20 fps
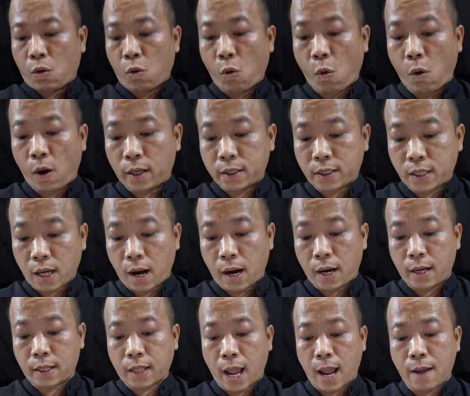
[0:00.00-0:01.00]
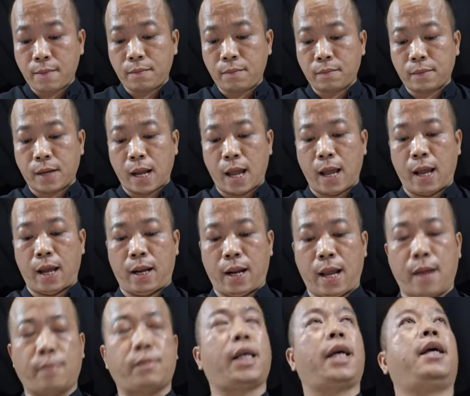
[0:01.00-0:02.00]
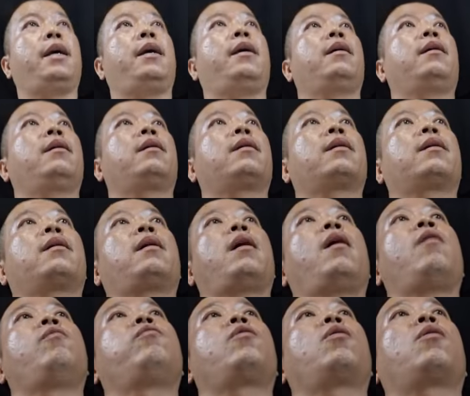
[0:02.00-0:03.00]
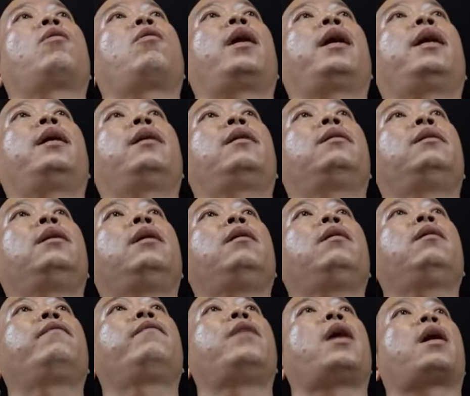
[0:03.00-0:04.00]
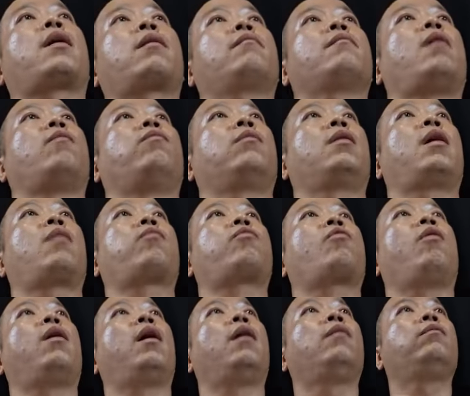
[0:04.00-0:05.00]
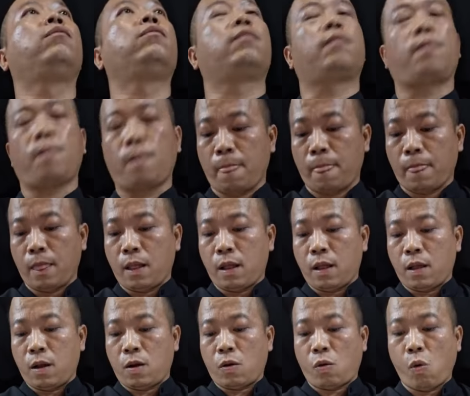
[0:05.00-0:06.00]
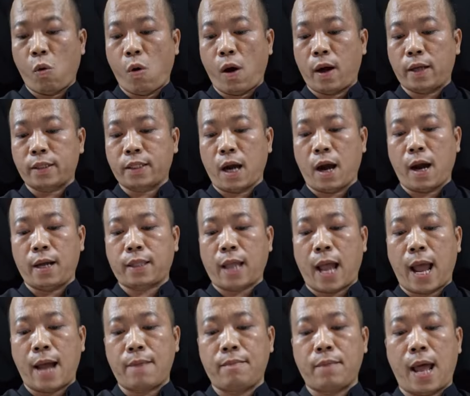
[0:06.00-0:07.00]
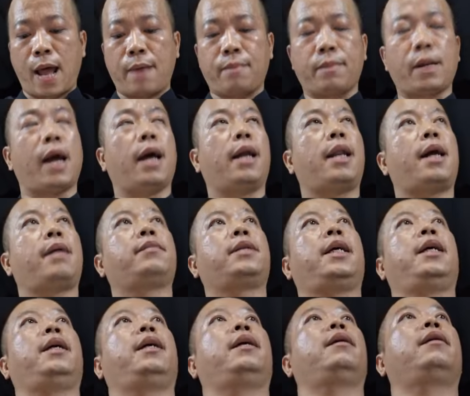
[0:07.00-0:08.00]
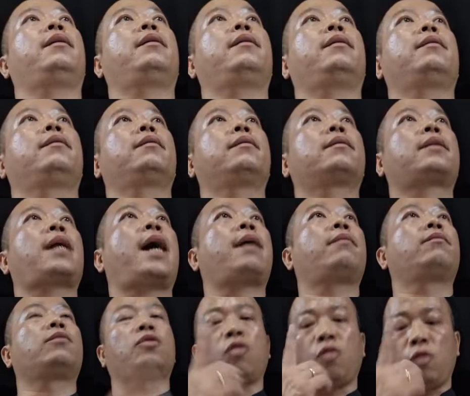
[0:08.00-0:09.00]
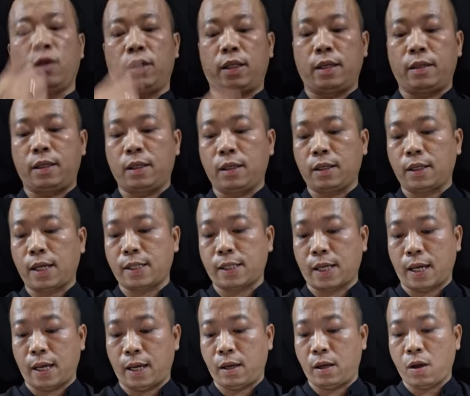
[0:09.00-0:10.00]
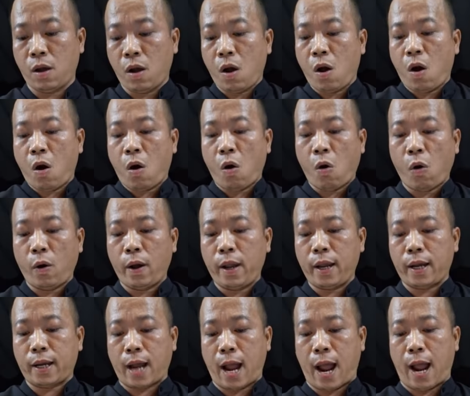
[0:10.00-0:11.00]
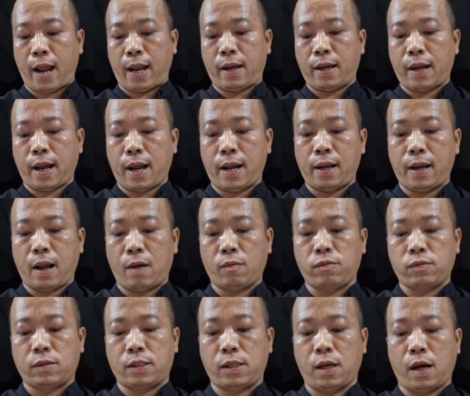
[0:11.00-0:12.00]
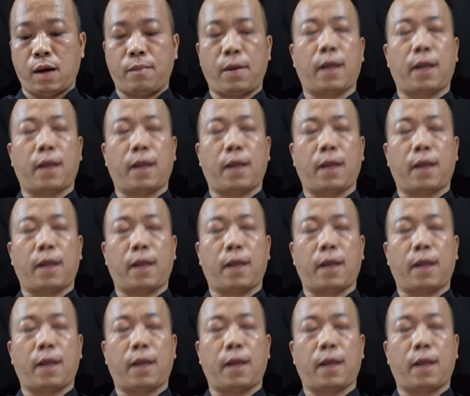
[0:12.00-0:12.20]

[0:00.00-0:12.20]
của trời tham để làm gì ông có nói những việc bổng lộc của ông của trời tham lam để làm gì ham rồi thì những cái gì hối cải ngay lòng sửa